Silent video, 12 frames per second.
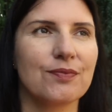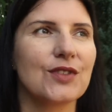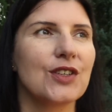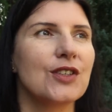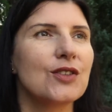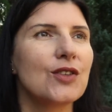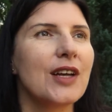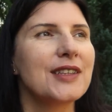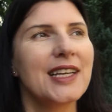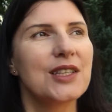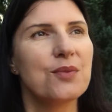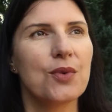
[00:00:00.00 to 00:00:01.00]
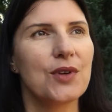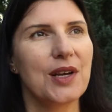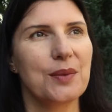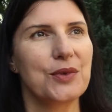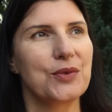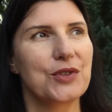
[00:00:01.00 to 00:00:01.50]
Czyli na tym
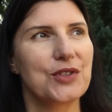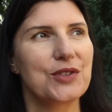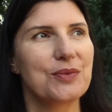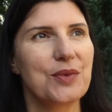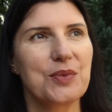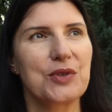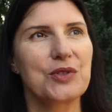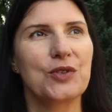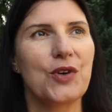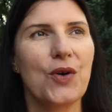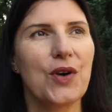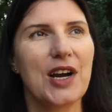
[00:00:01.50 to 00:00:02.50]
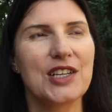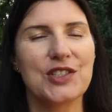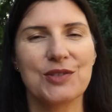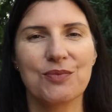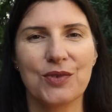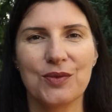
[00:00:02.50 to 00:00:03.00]
polega miłość. Po prostu kochać